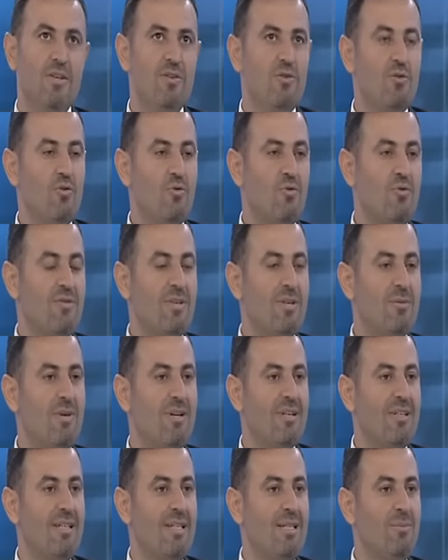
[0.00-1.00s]
çocuğun
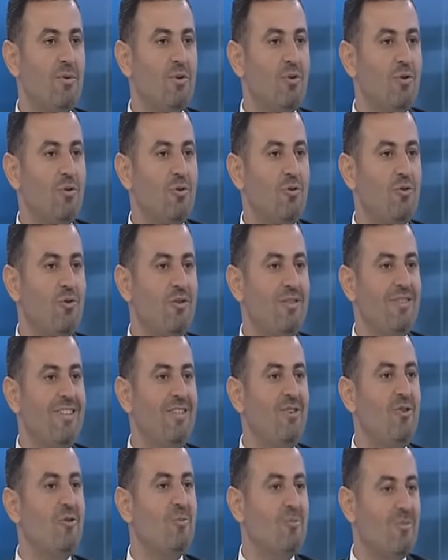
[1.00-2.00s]
sabahki psikolojisinin
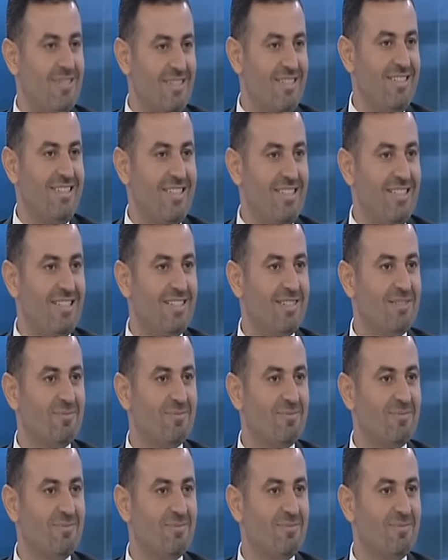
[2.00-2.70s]
iyi olması gerekir.